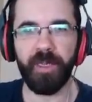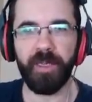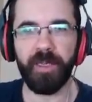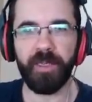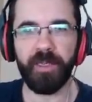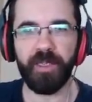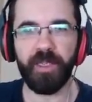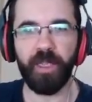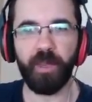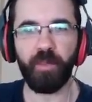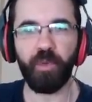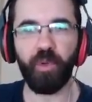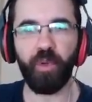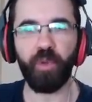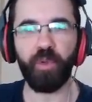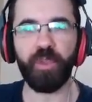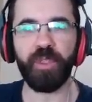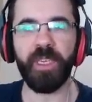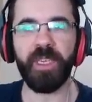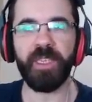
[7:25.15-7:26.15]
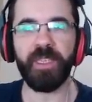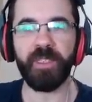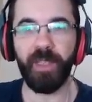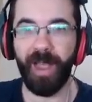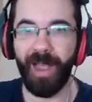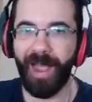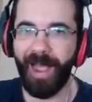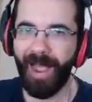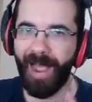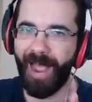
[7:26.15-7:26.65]
Siz abone olursanız...
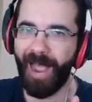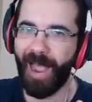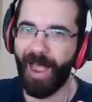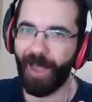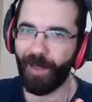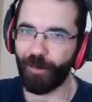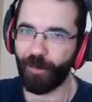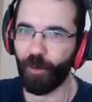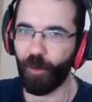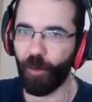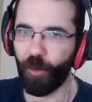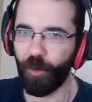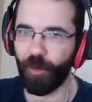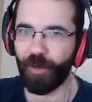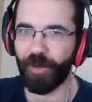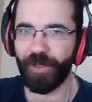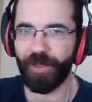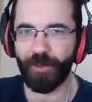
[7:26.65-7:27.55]
Aha doğru.